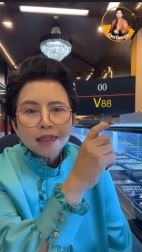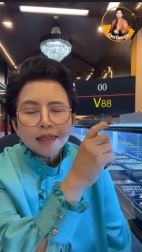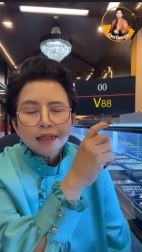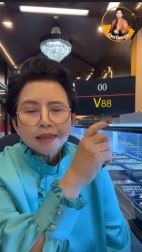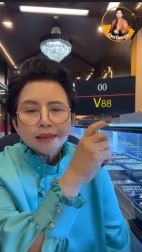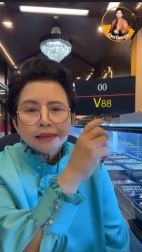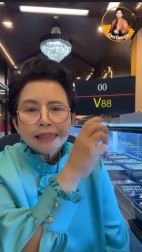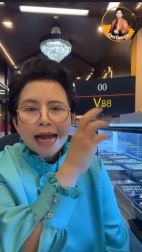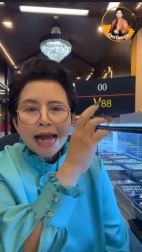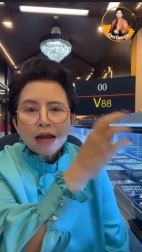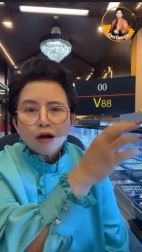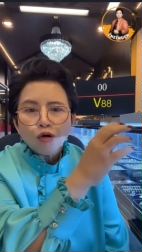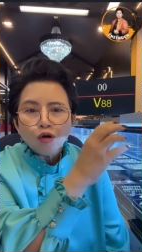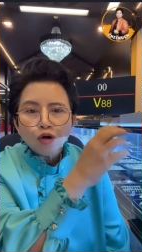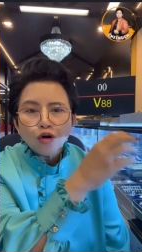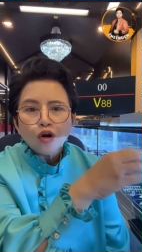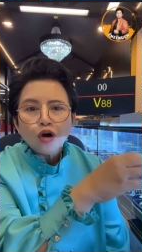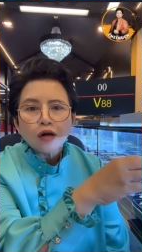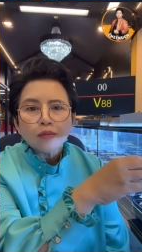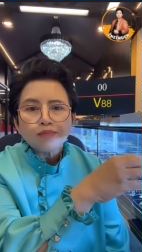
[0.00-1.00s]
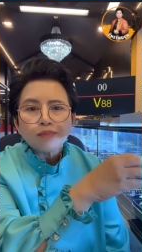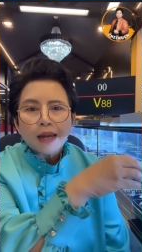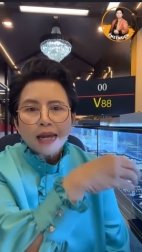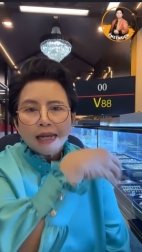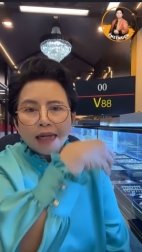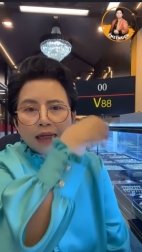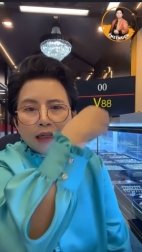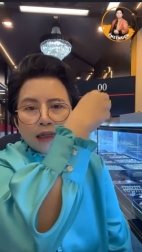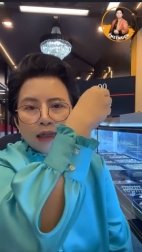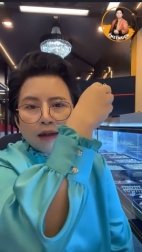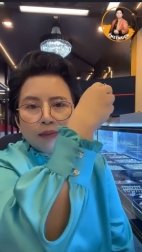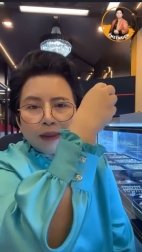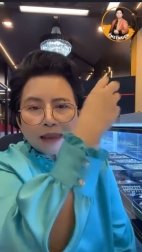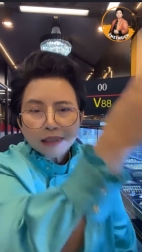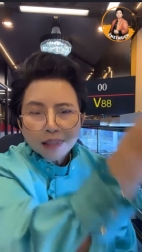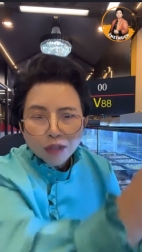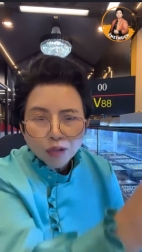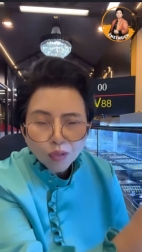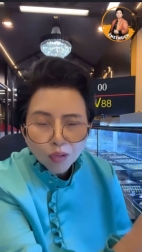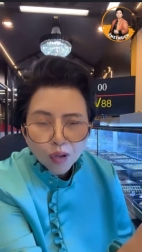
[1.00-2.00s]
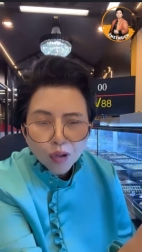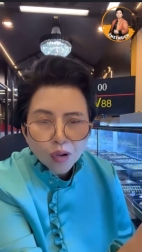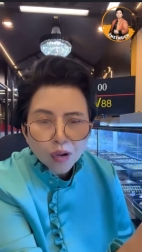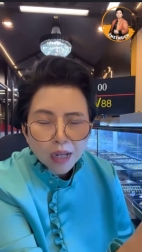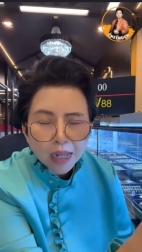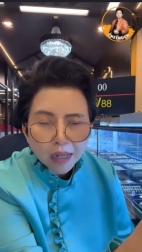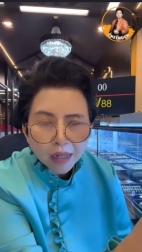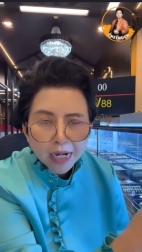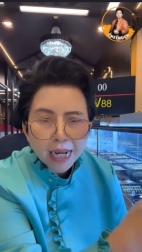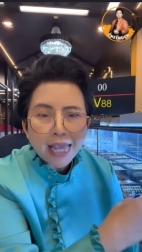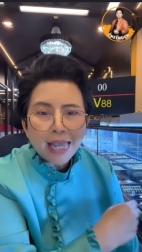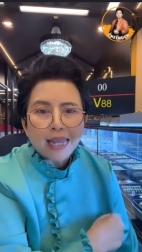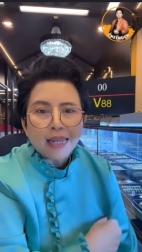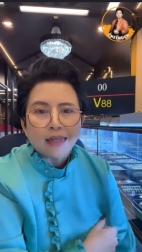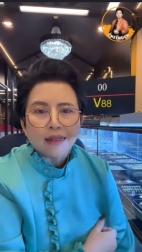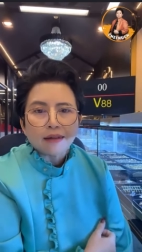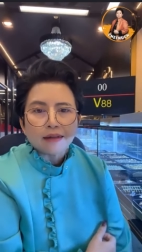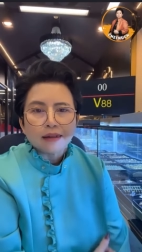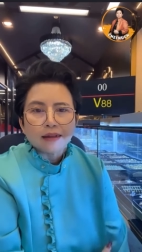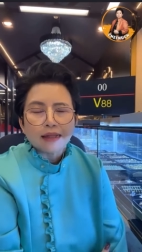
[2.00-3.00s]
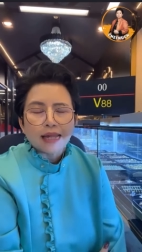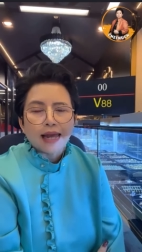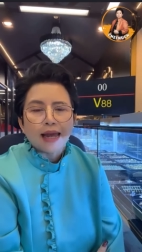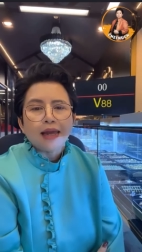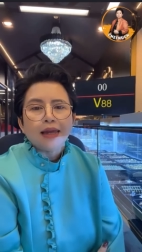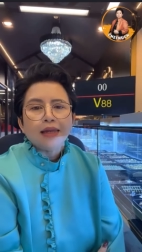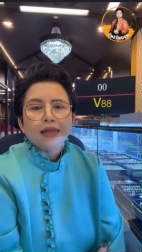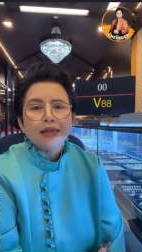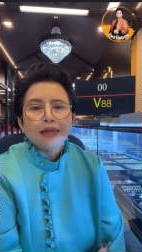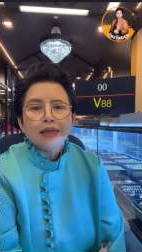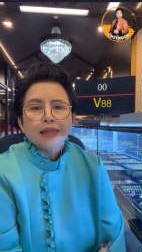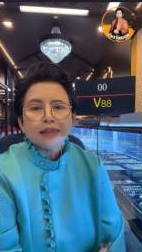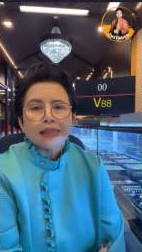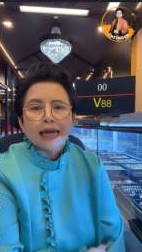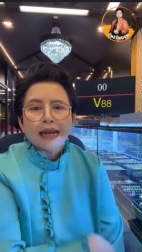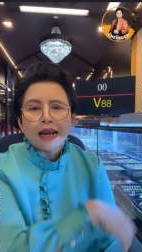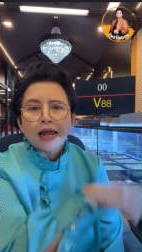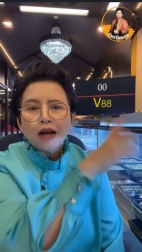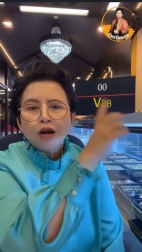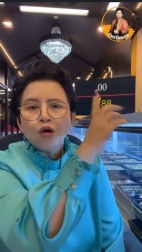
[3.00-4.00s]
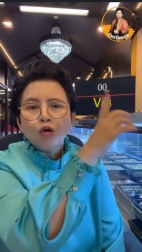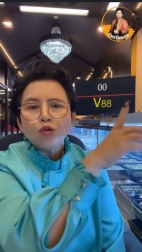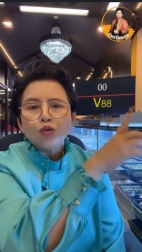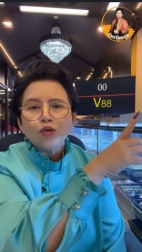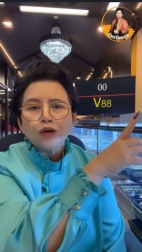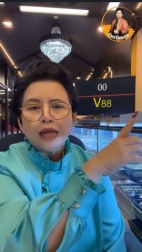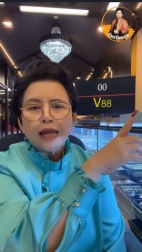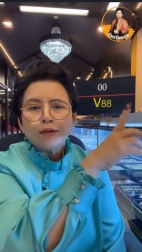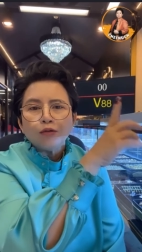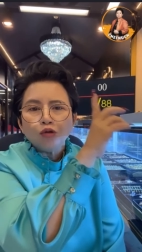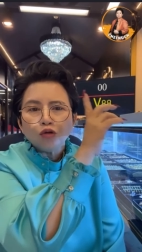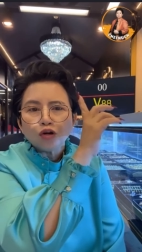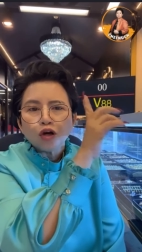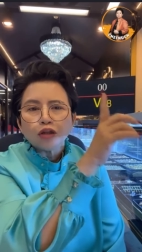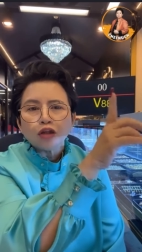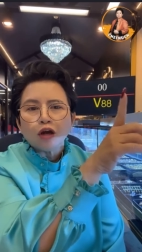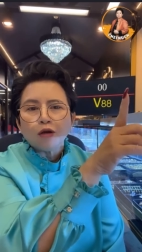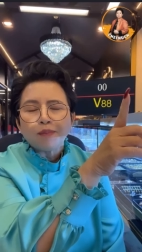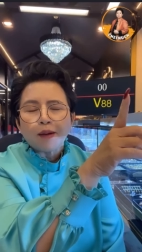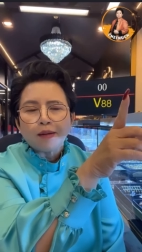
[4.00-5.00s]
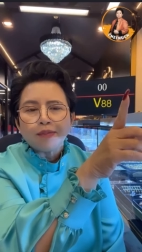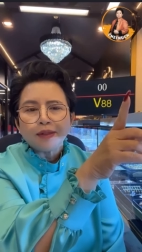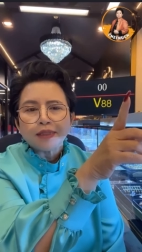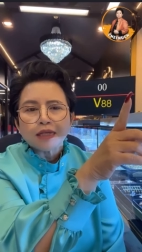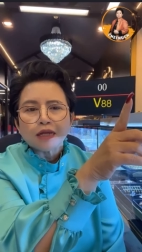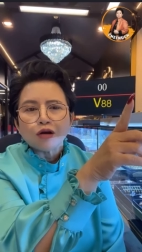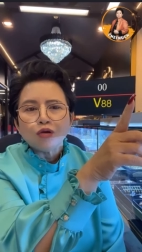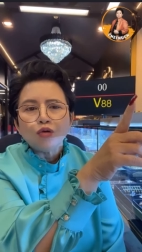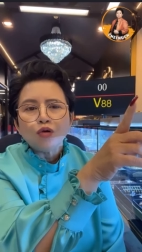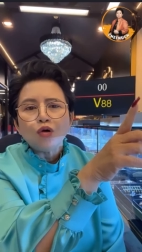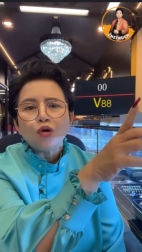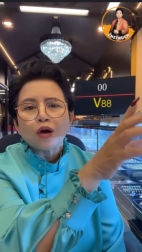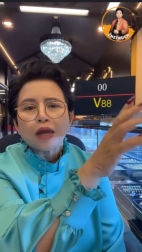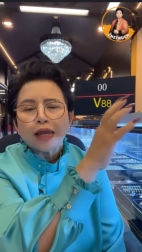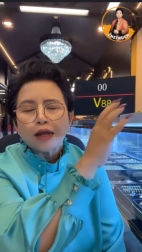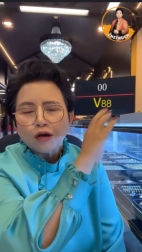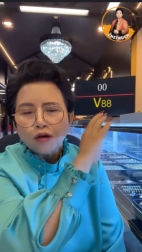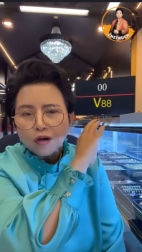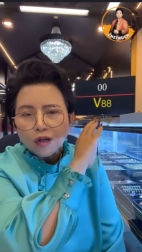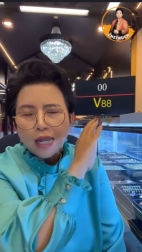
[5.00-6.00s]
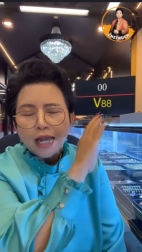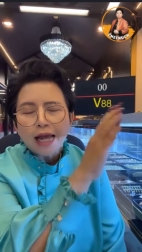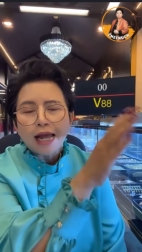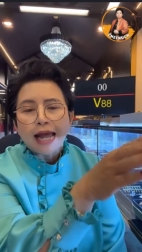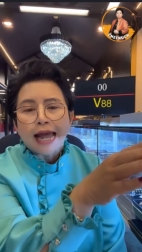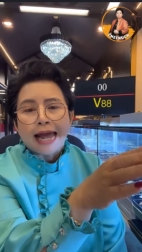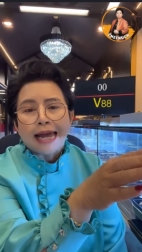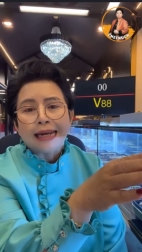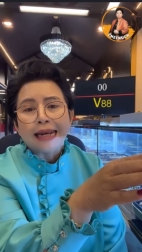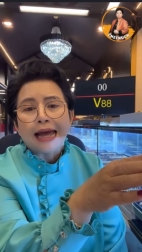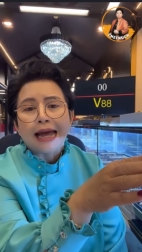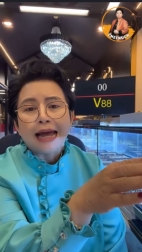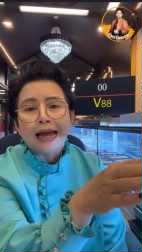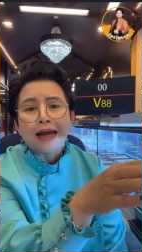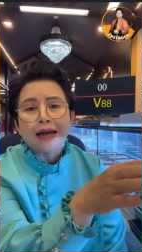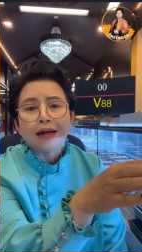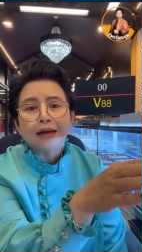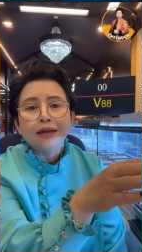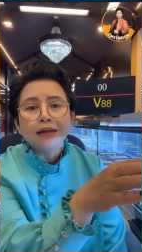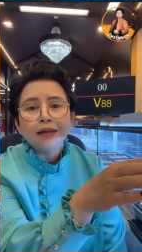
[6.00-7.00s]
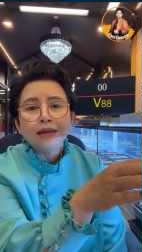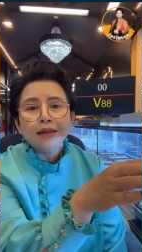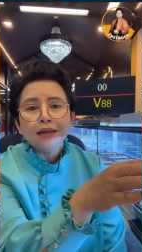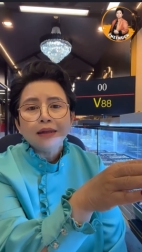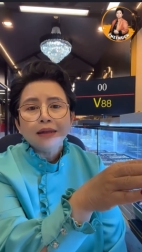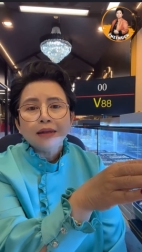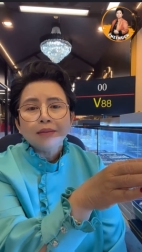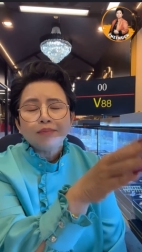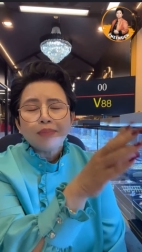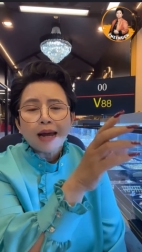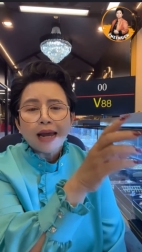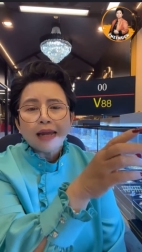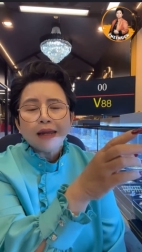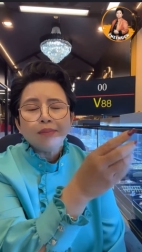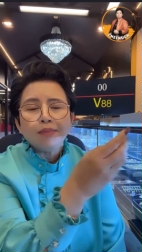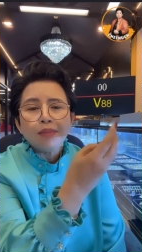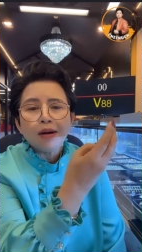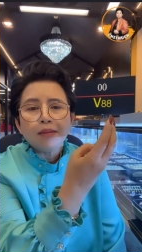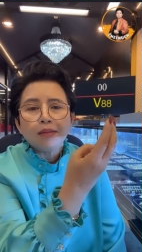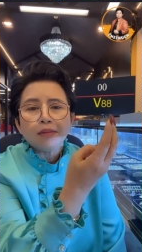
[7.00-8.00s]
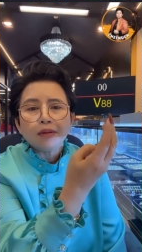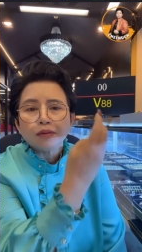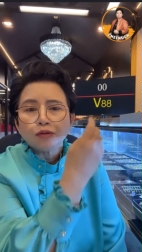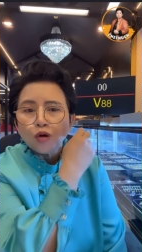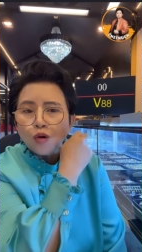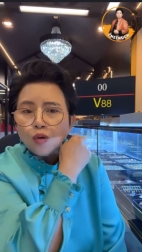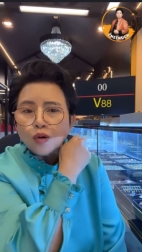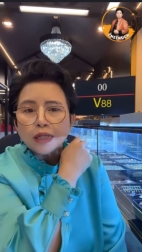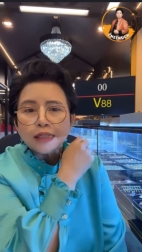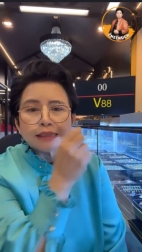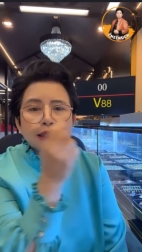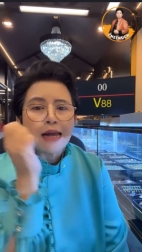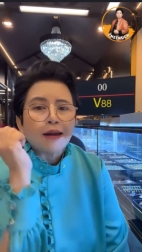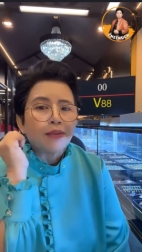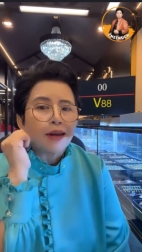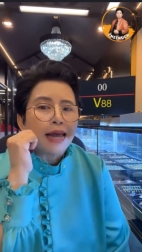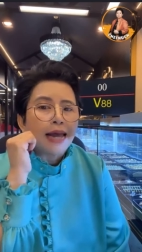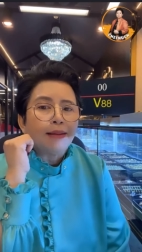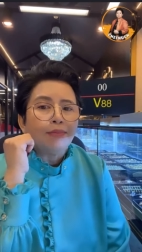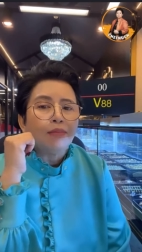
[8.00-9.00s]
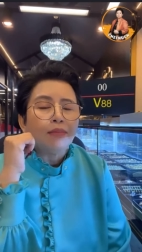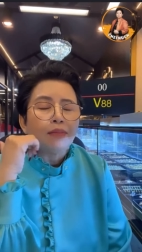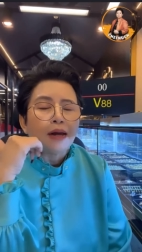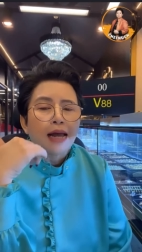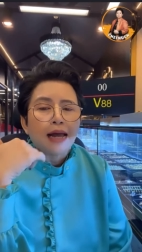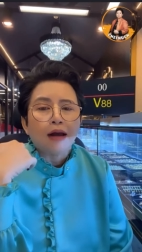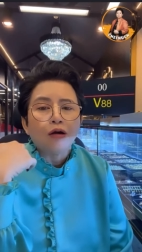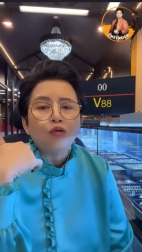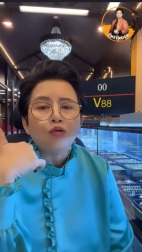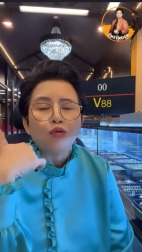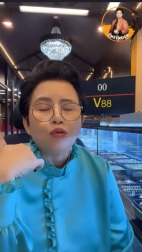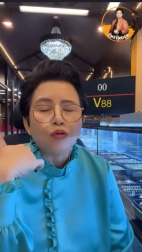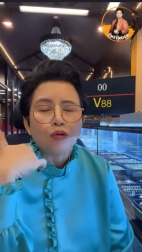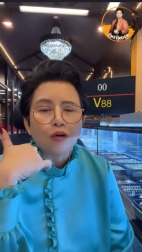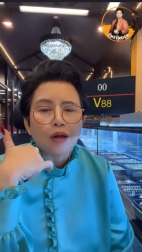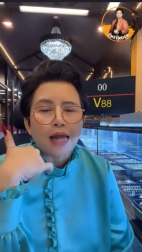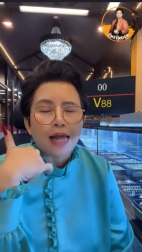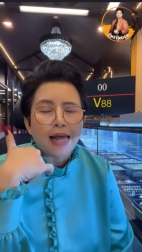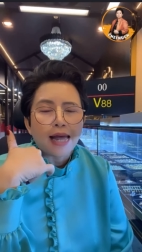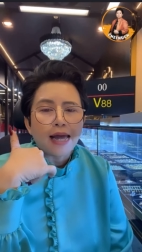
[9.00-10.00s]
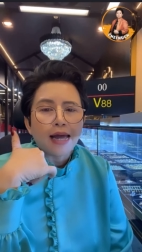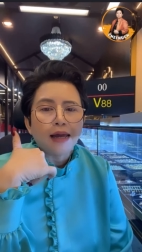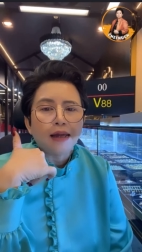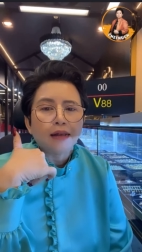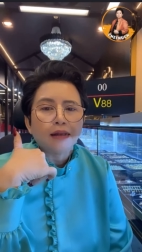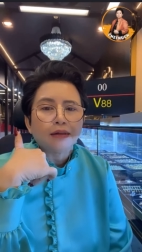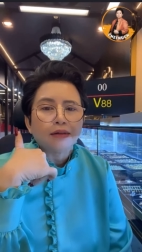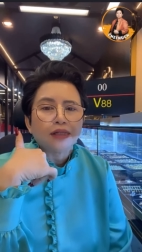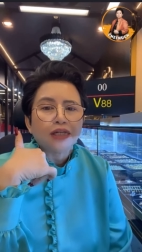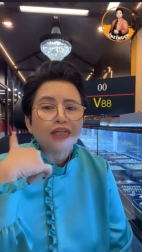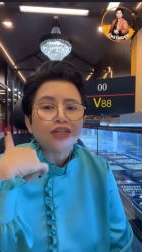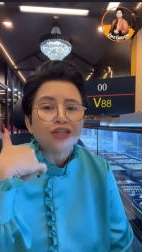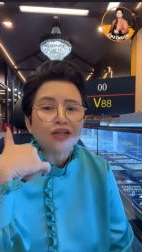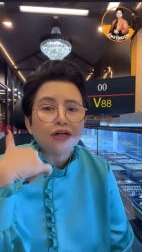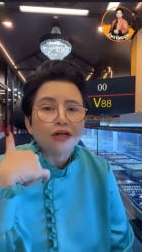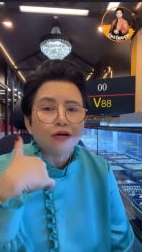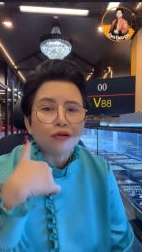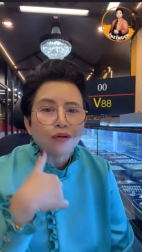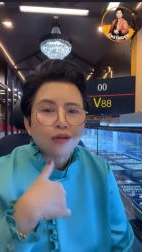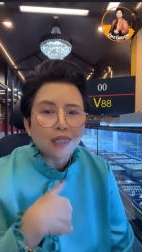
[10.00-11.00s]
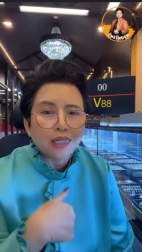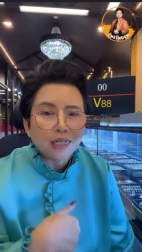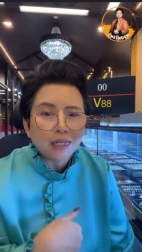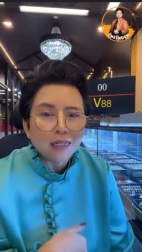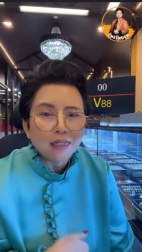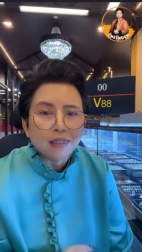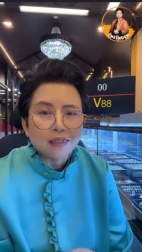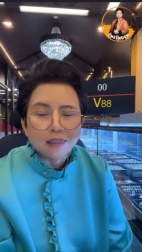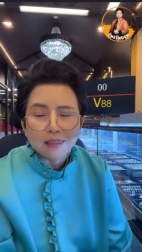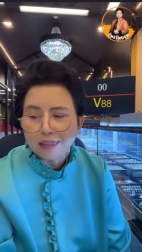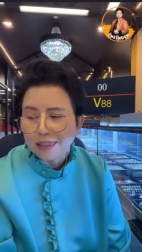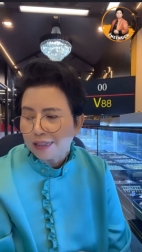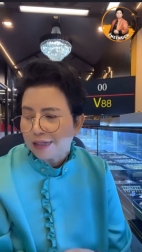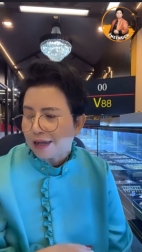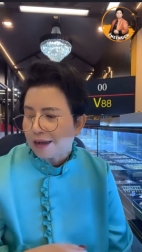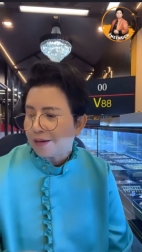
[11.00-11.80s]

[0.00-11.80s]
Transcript: จ้างคนรถไปพิษณุโลกก็ได้นะ แต่ถ้าลงกรุงเทพคุณก็ต้องไปพิษณุโลกเองก็หาทางไปโทรศัพท์หาหาหาที่เชิญคนนี้เนอะอินอะ